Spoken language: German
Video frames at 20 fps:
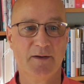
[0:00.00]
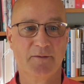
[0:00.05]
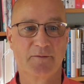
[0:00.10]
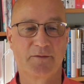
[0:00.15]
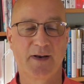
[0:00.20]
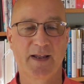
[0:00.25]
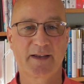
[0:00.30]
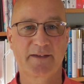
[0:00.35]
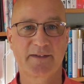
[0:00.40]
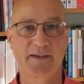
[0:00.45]

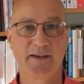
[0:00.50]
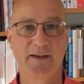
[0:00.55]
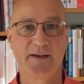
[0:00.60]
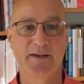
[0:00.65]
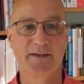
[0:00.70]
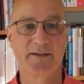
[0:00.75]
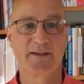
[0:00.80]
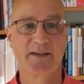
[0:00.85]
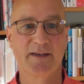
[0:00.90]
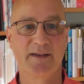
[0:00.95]
Flex
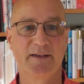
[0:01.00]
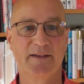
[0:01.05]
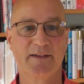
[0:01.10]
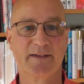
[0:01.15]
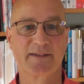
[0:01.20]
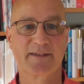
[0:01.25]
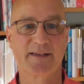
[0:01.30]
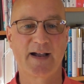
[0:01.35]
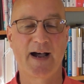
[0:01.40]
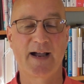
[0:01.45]
LNG
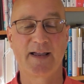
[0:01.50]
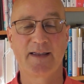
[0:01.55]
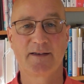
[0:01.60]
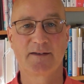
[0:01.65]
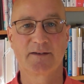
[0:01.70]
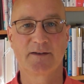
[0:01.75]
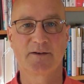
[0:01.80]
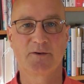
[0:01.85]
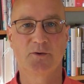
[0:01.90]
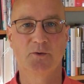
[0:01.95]
ist
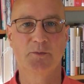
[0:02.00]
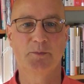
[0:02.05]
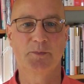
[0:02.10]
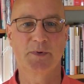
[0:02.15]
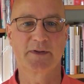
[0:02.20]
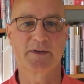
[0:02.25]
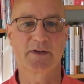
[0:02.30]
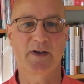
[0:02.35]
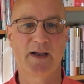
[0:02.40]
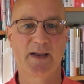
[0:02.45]
Eigner und
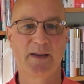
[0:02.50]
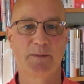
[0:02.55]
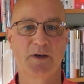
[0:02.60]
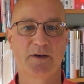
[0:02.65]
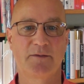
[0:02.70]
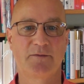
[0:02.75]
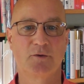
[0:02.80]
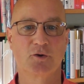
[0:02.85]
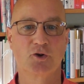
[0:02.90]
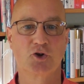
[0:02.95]

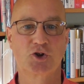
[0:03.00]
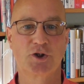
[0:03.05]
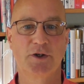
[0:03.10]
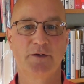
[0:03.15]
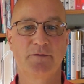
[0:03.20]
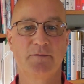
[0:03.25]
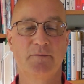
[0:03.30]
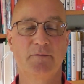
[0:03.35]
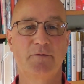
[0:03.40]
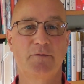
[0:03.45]
Betreiber von
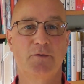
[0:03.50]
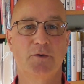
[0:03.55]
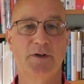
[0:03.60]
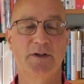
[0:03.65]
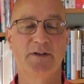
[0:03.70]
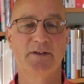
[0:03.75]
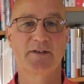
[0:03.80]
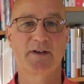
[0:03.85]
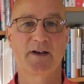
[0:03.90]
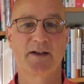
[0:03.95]
Schiffen für
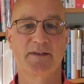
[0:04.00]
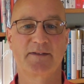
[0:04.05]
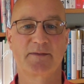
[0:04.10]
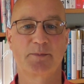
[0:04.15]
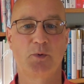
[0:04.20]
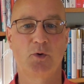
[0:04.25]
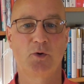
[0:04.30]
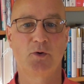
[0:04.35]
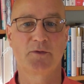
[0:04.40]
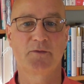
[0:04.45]
den
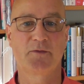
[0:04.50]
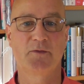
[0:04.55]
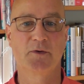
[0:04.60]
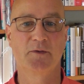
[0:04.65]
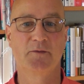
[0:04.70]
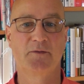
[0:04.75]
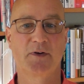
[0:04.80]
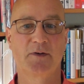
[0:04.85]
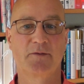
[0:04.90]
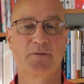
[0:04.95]
Transport
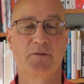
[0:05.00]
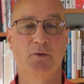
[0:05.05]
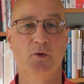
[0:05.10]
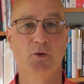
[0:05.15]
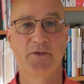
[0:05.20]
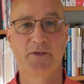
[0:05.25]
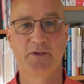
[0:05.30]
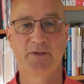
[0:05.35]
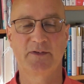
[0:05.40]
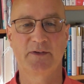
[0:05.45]
von
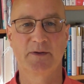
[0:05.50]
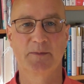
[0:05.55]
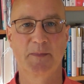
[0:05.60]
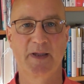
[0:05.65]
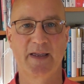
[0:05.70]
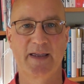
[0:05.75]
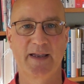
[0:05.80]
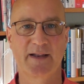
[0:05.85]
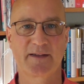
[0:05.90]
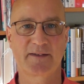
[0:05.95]
verflüssigtem
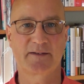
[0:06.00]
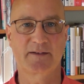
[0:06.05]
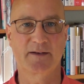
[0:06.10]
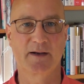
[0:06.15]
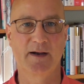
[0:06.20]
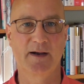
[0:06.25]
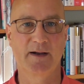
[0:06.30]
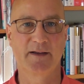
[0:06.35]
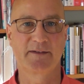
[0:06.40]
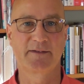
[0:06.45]

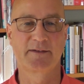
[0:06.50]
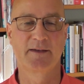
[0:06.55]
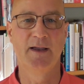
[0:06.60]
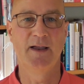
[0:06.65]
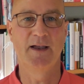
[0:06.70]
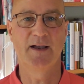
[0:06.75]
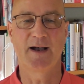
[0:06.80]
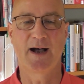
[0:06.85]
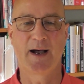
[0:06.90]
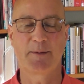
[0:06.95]
Erdgas,
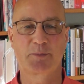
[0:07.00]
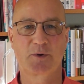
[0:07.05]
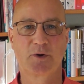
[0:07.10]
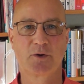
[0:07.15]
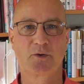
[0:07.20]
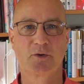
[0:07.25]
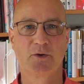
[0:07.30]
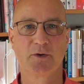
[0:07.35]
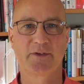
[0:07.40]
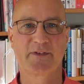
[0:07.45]

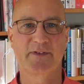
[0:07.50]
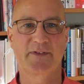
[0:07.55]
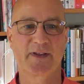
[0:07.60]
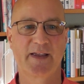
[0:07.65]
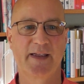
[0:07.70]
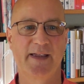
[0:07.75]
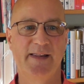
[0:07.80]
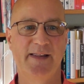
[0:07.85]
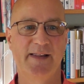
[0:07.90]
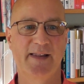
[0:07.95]
abgekürzt
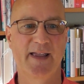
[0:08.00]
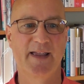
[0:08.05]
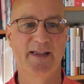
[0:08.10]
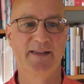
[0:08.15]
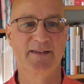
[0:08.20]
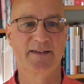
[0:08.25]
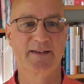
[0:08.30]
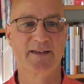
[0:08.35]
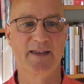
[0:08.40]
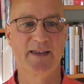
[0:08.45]

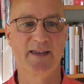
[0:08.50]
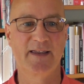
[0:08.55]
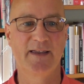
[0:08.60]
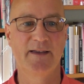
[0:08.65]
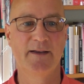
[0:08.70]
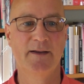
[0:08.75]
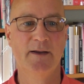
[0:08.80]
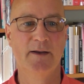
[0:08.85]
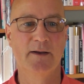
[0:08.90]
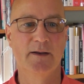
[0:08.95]
LNG,